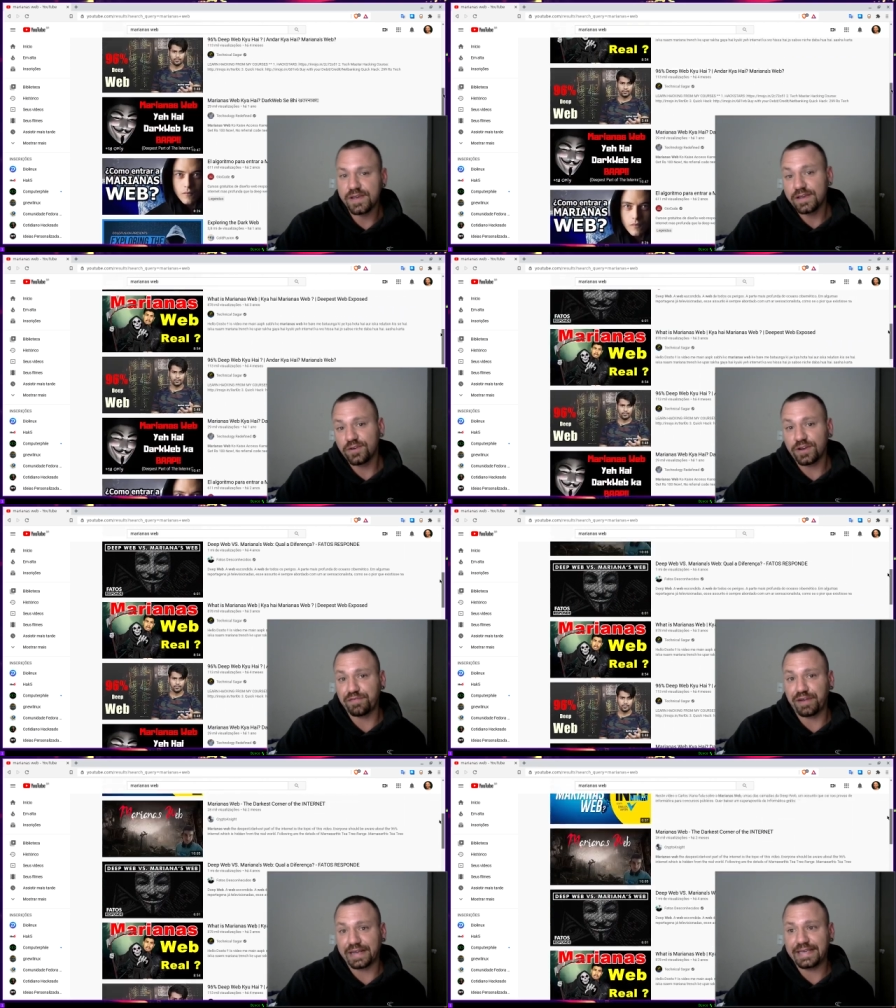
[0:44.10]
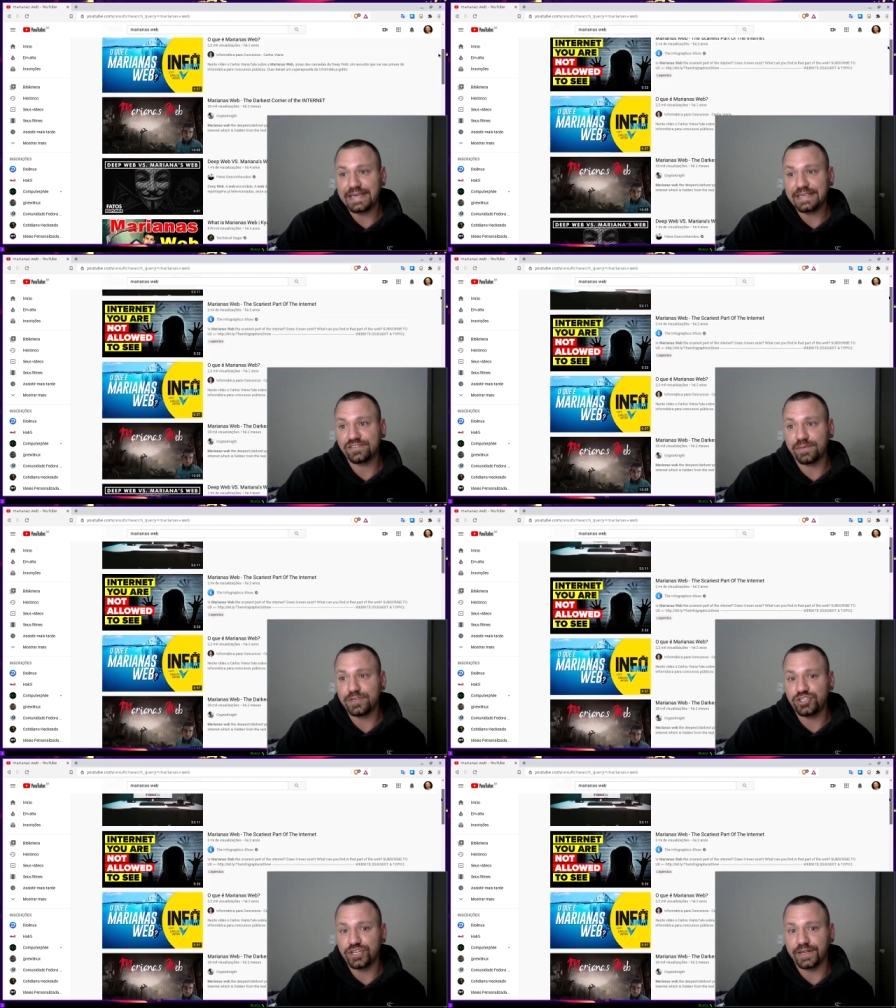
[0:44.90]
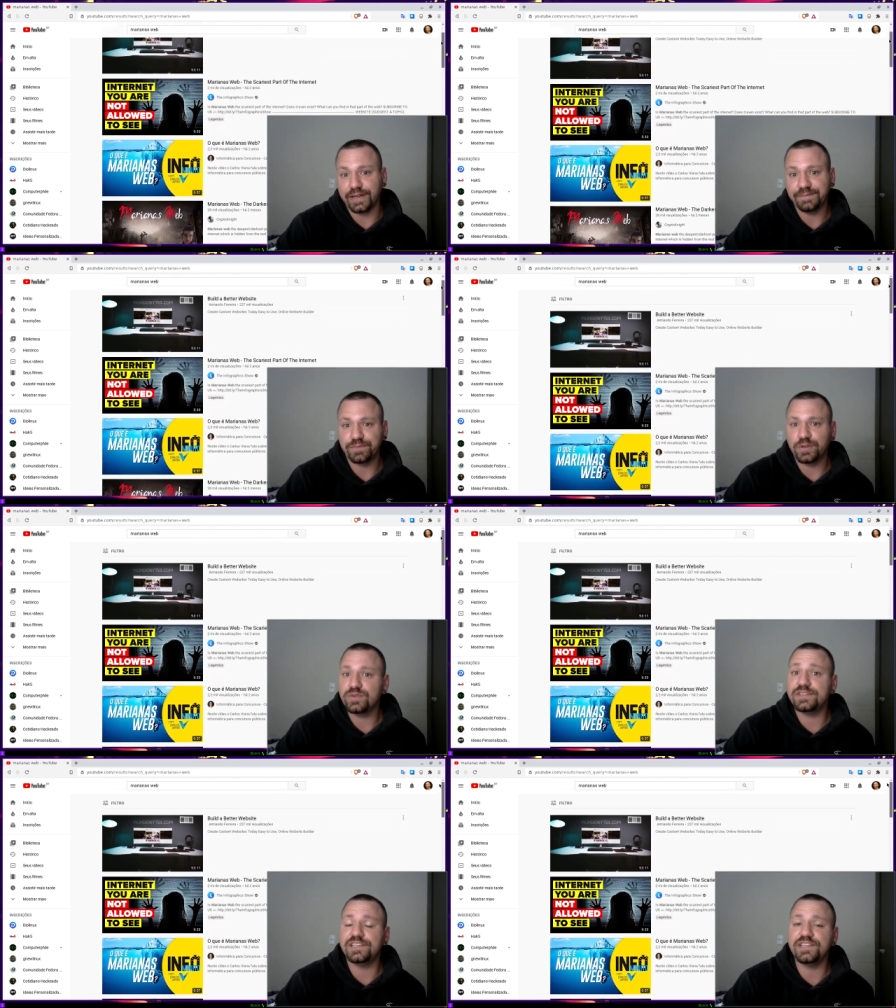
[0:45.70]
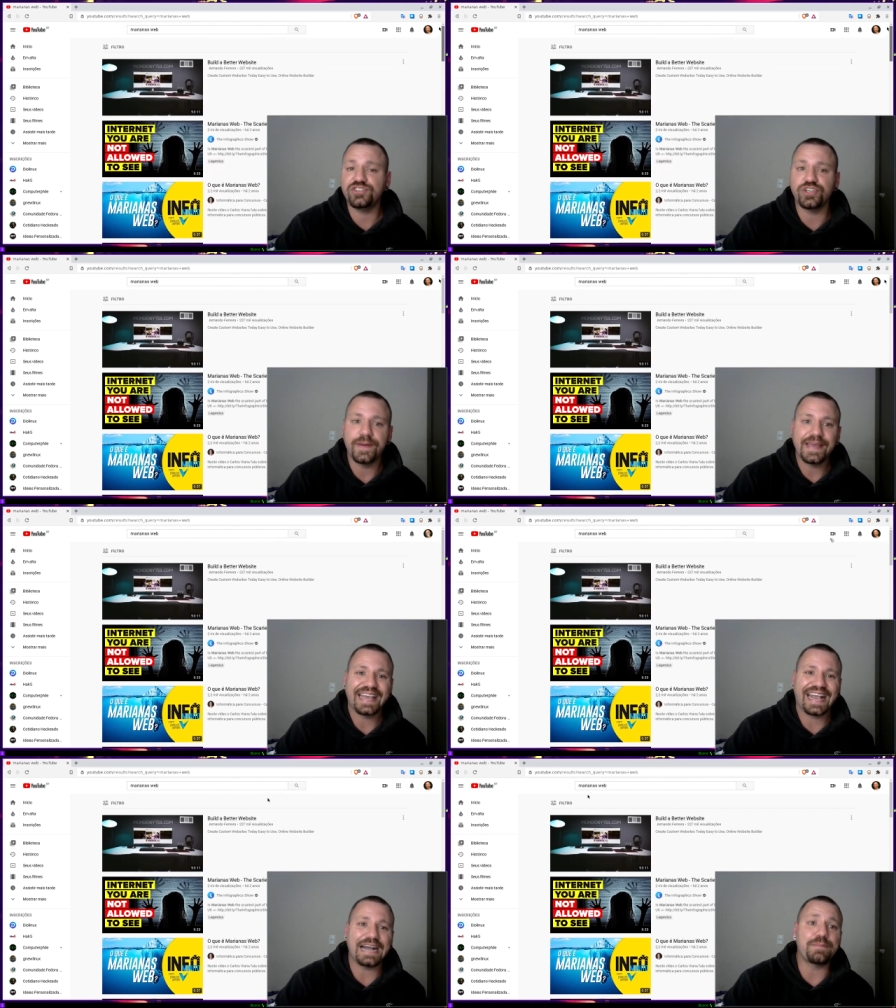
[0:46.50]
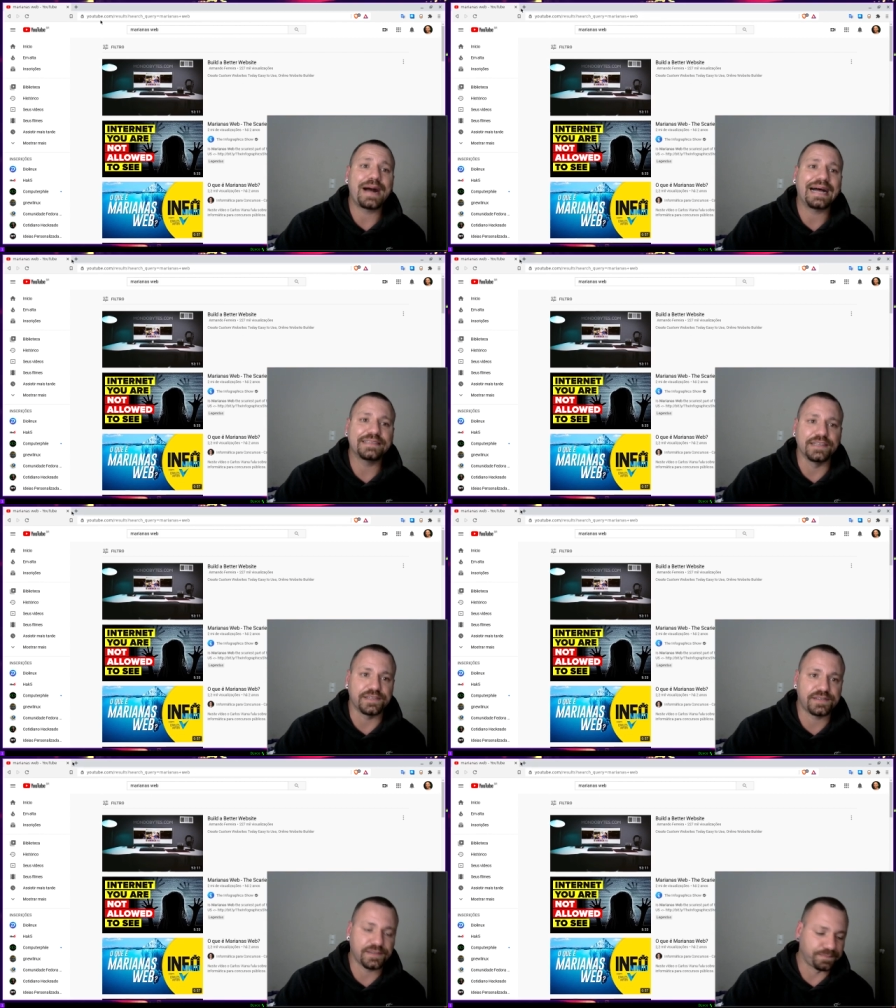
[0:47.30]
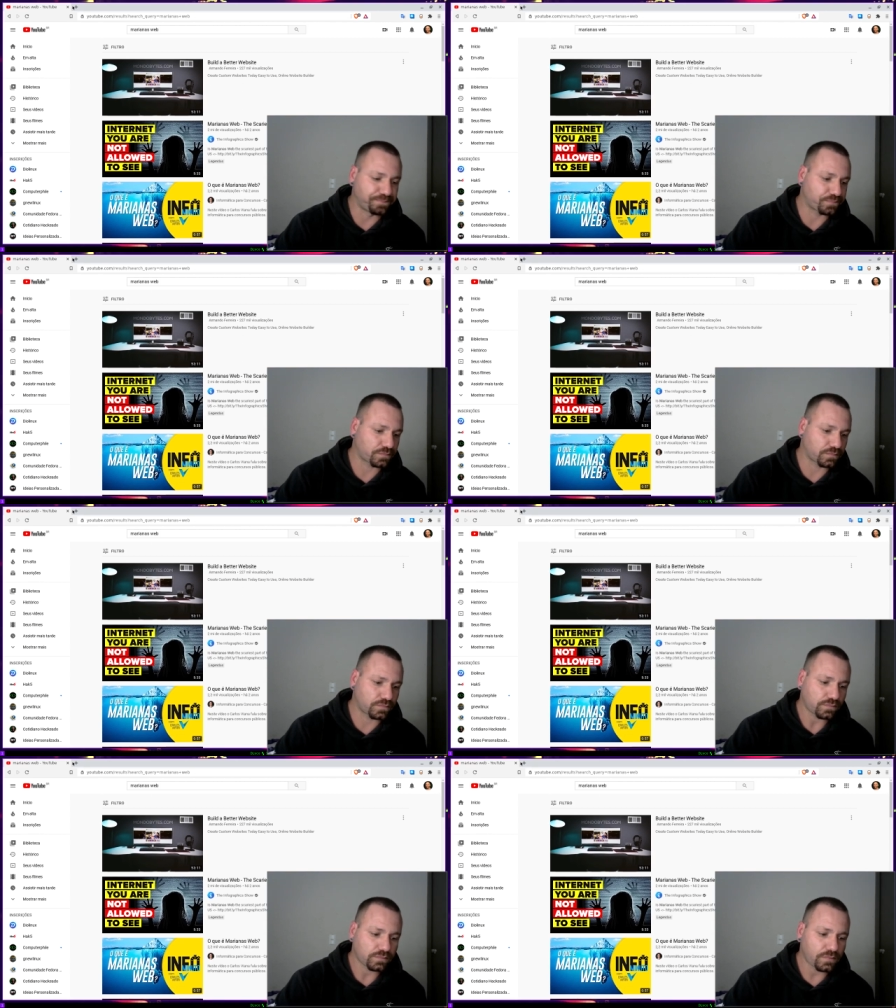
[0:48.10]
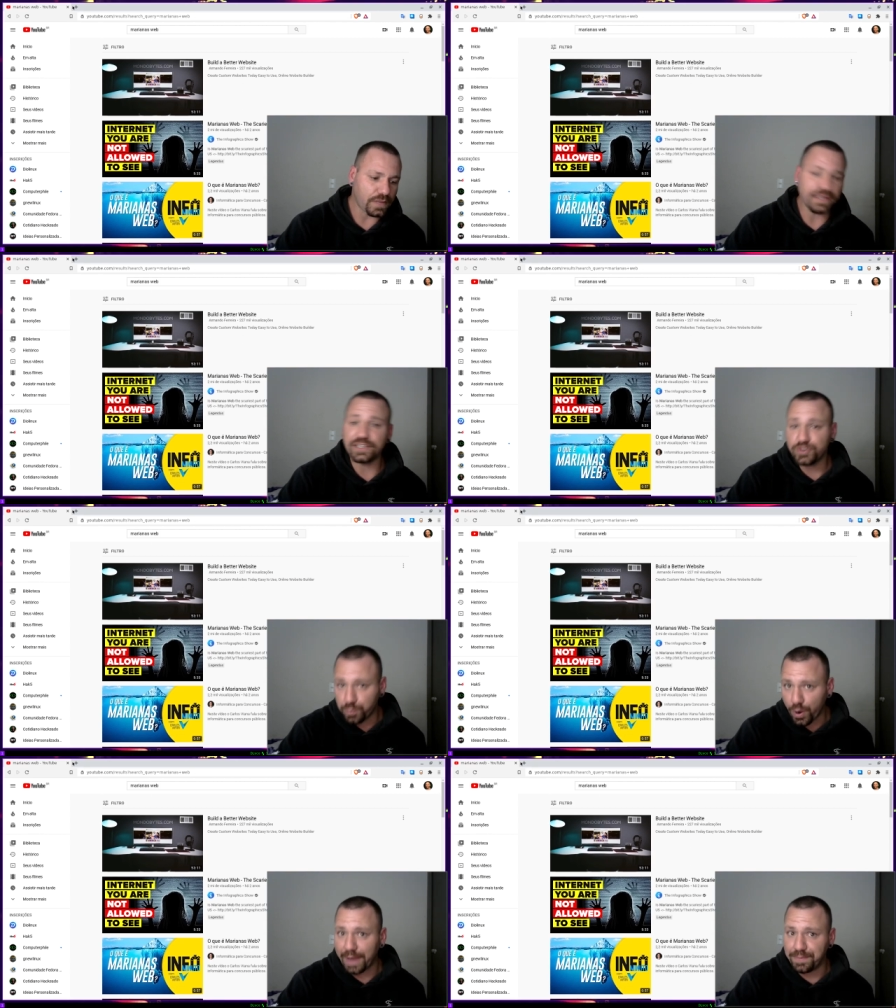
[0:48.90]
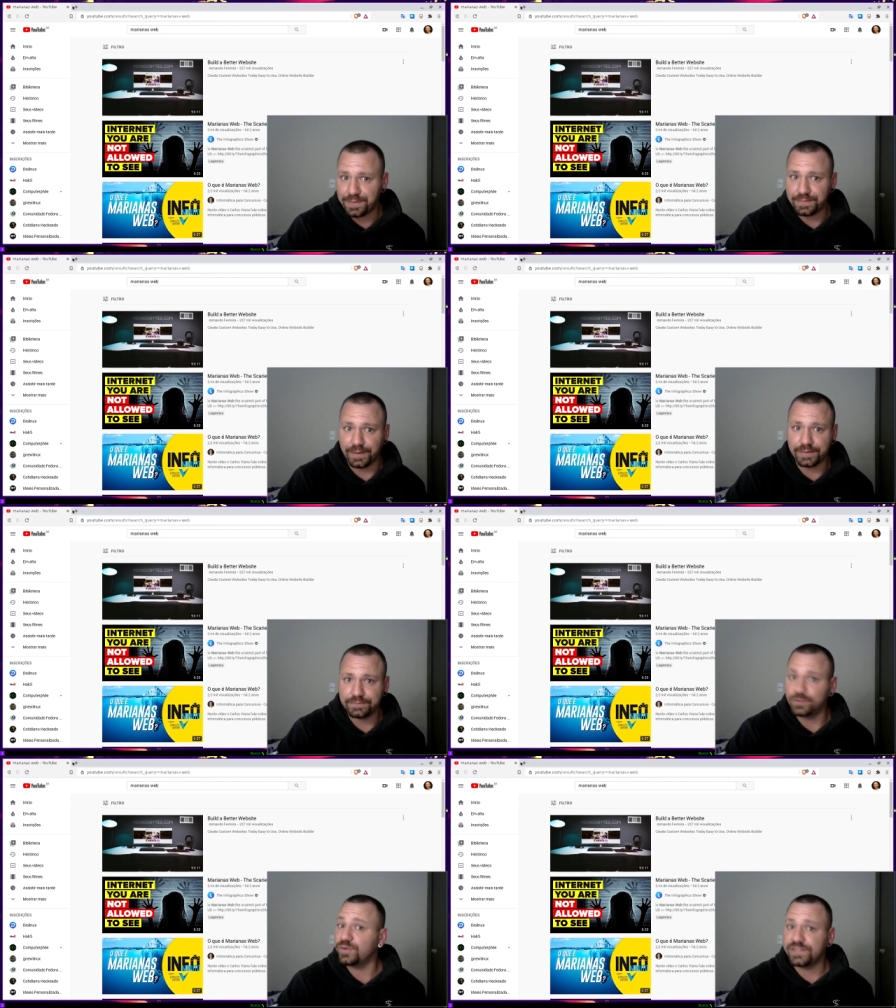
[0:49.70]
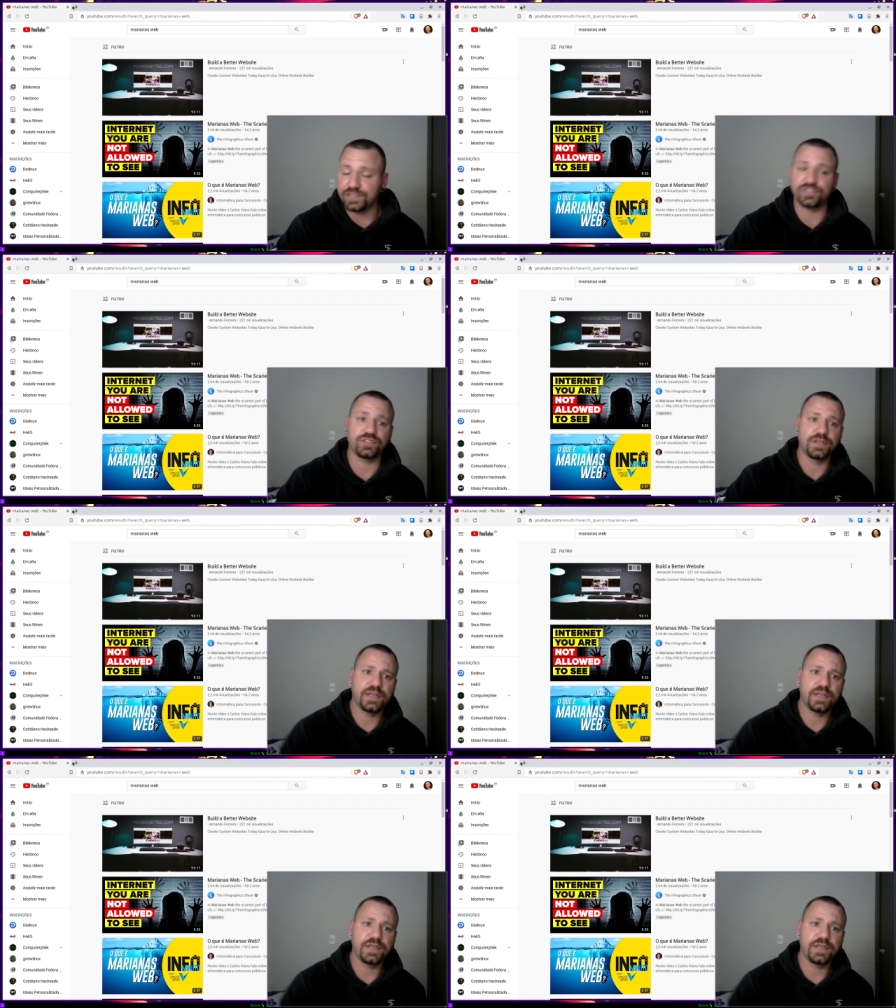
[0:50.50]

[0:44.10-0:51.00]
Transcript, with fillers: Eu queria falar que isso é mentira, né? Não existe camadas da Deep Web, né? Não existe.